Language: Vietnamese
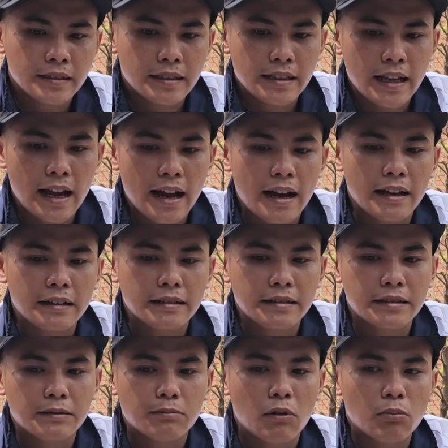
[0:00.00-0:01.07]
Dạ,
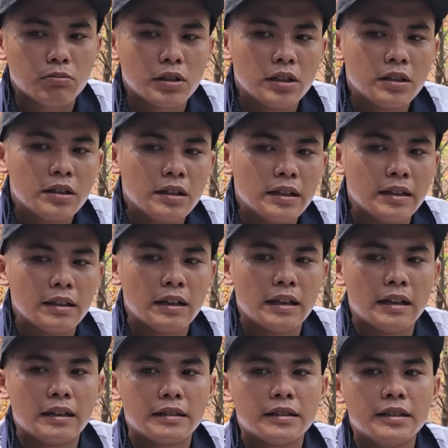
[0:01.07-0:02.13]
một đứa
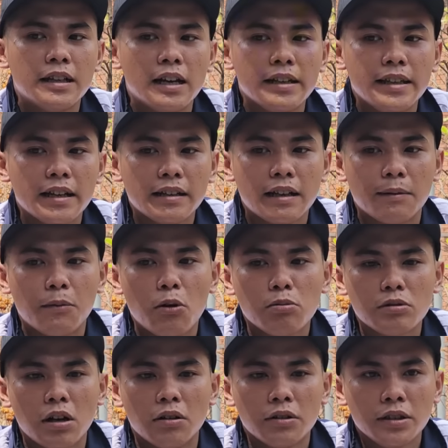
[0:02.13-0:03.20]
thì đứa lớn nhất là 4
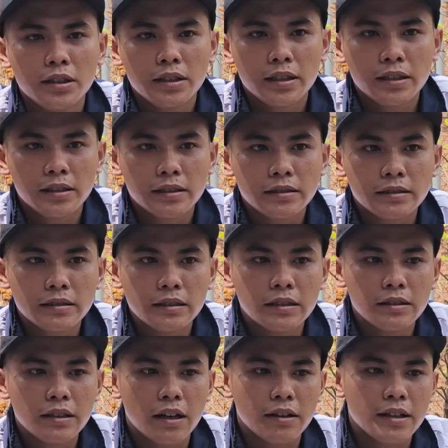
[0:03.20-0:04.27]
tuổi,
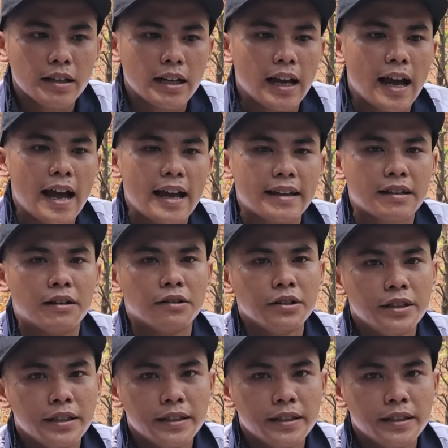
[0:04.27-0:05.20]
đứa nhỏ nhất là 2 tuổi.